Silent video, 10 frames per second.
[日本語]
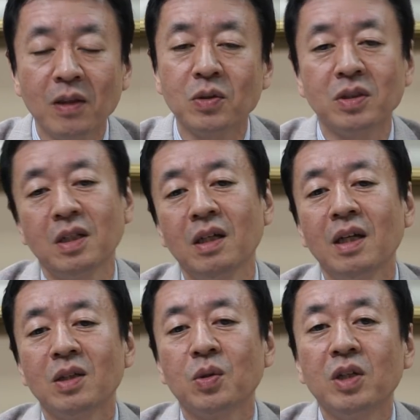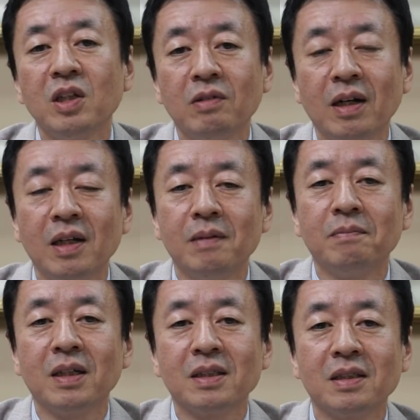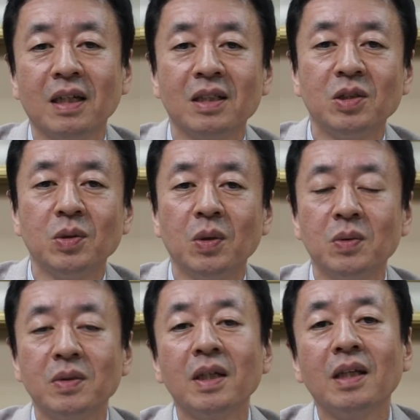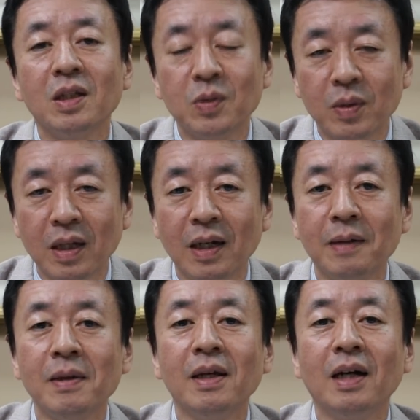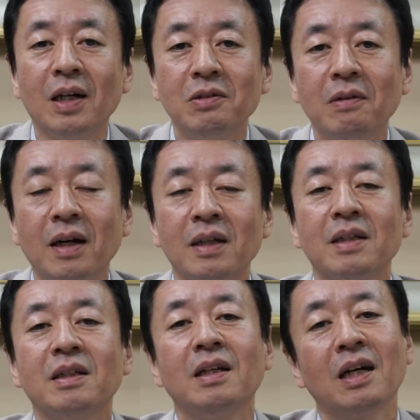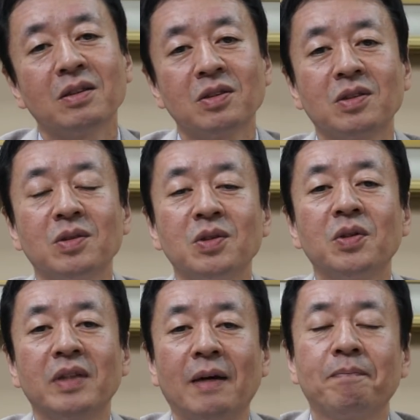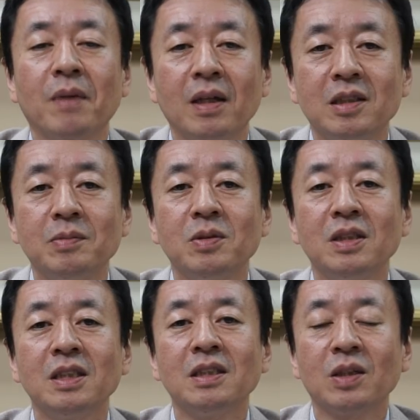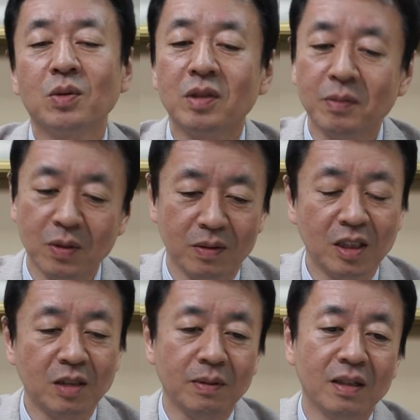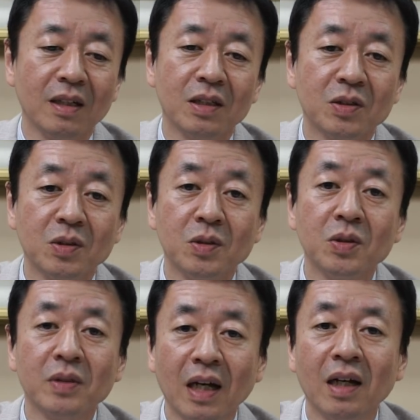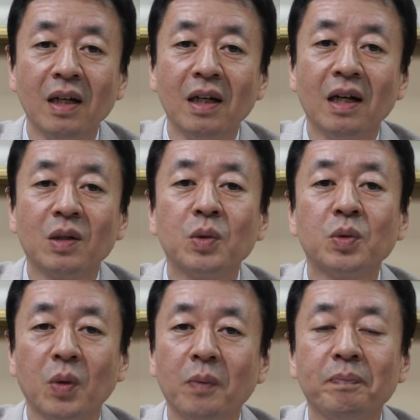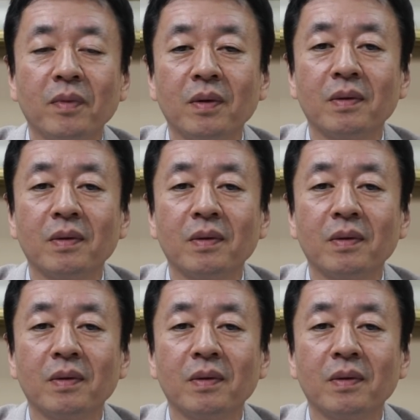そして時にはマッサージを受けたりとか、あるいはリラックスするような、自分自身がとっても一番リラックスするようなこと